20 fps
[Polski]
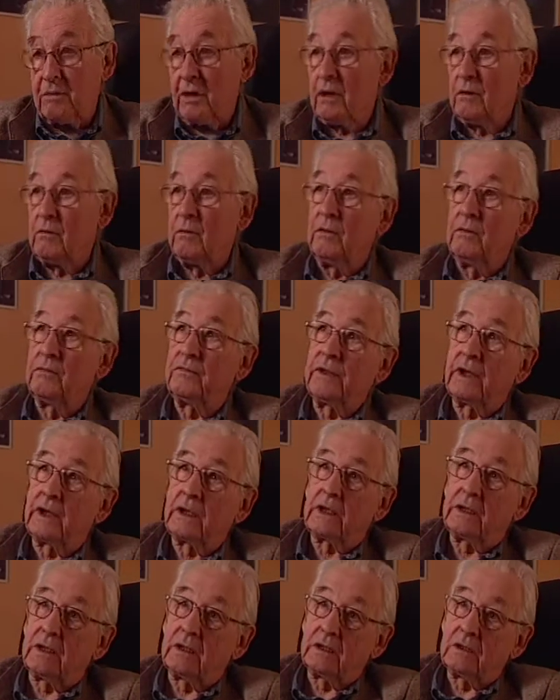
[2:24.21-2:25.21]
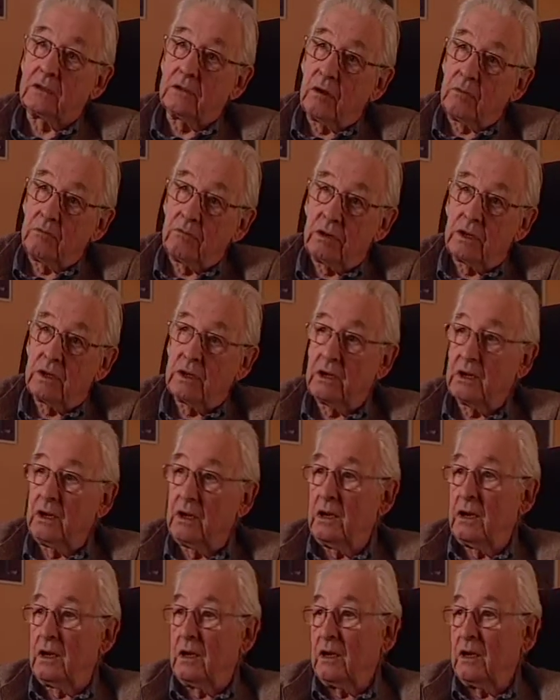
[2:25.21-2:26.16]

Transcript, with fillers: miało taki dobry,